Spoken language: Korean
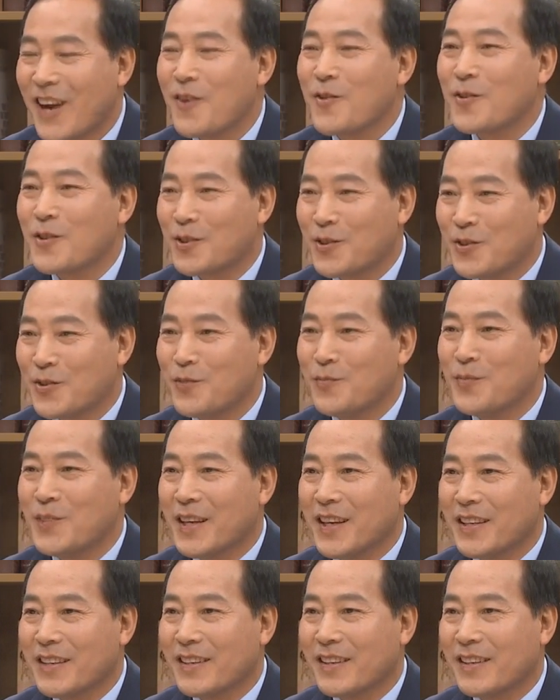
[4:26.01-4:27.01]
사옥을
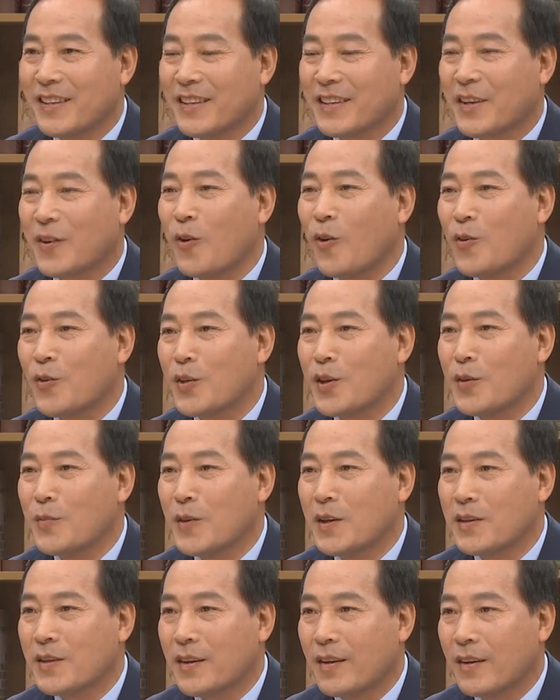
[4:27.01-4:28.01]
준비해서 네.
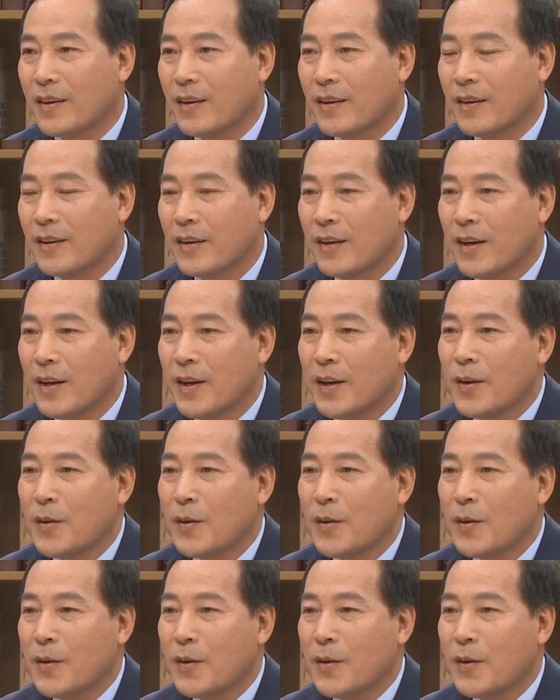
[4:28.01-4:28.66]
옮기면서 네.